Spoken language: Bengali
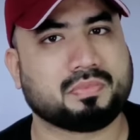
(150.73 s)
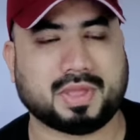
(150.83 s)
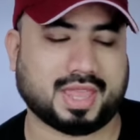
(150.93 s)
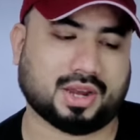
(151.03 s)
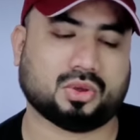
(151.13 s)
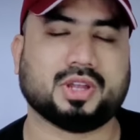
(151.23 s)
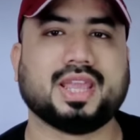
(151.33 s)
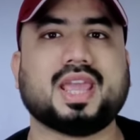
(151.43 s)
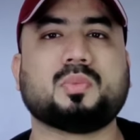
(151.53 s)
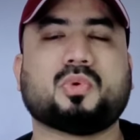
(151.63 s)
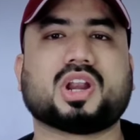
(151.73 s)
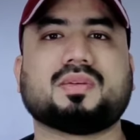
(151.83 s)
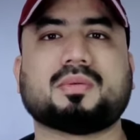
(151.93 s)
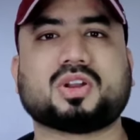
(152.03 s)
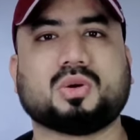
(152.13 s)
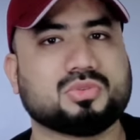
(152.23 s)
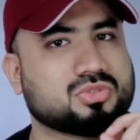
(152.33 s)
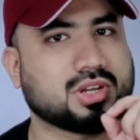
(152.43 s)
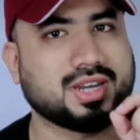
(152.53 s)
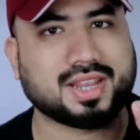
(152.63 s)
পেয়ে গেল এর পরের ব্যাপারটা
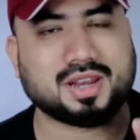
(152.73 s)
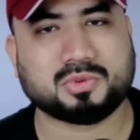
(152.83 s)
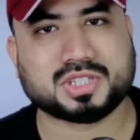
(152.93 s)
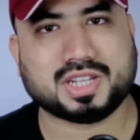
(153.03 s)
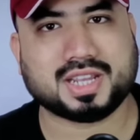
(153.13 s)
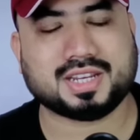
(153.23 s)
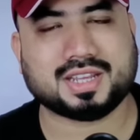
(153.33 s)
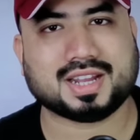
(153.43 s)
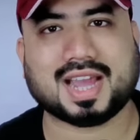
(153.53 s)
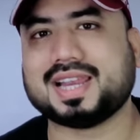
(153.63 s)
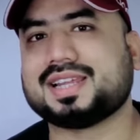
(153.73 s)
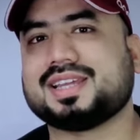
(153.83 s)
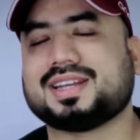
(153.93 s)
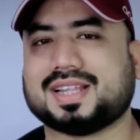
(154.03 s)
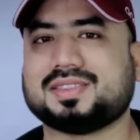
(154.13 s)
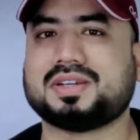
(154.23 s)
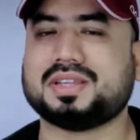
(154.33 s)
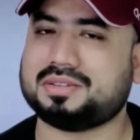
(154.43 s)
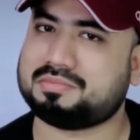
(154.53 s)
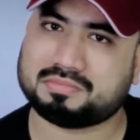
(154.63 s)
অবশ্যই নিখিল পুজারিকে নিয়ে কালকে রাত্রেই